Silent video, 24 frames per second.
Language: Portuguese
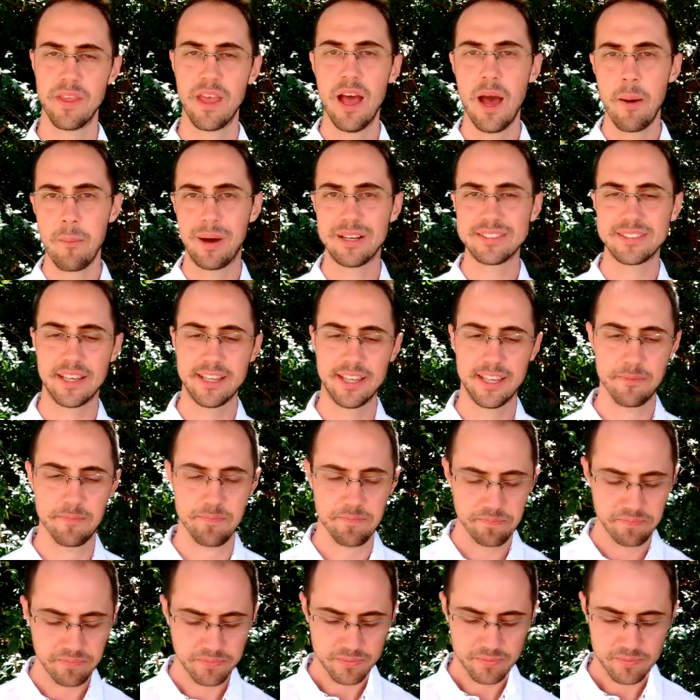Mas aí
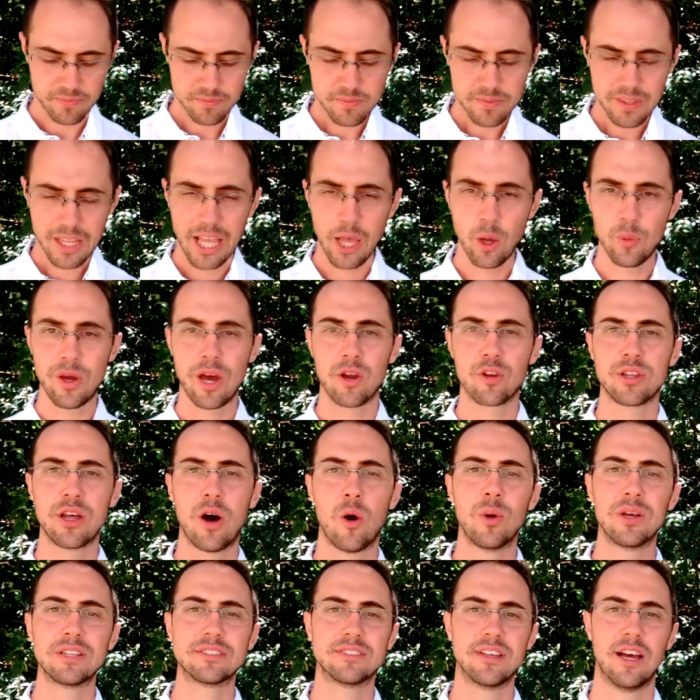eu quero dar o
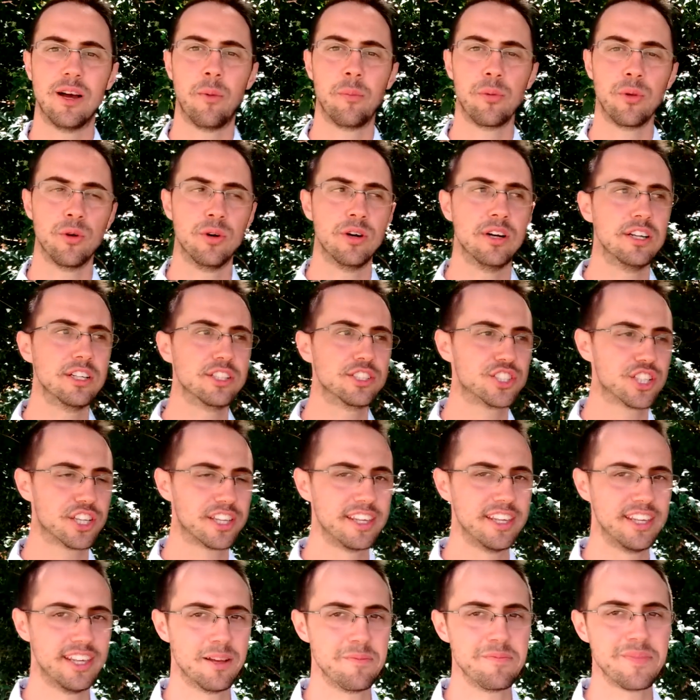exemplo de
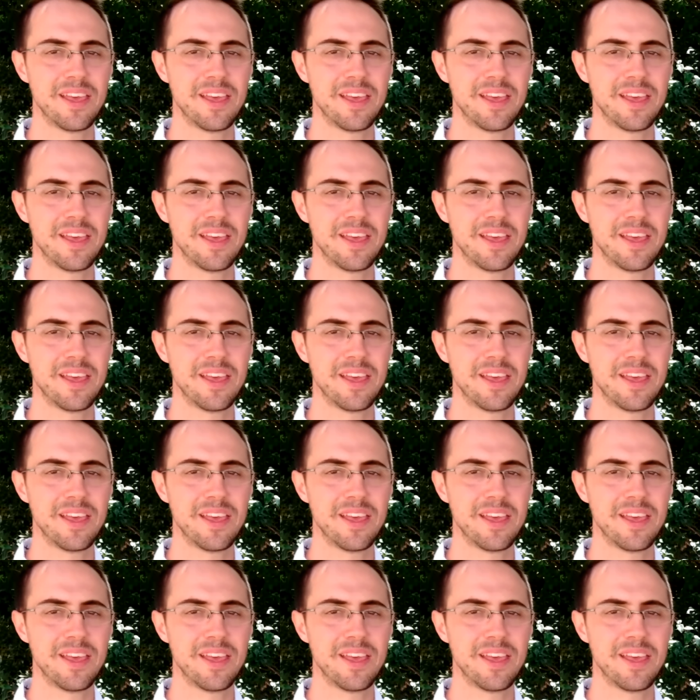que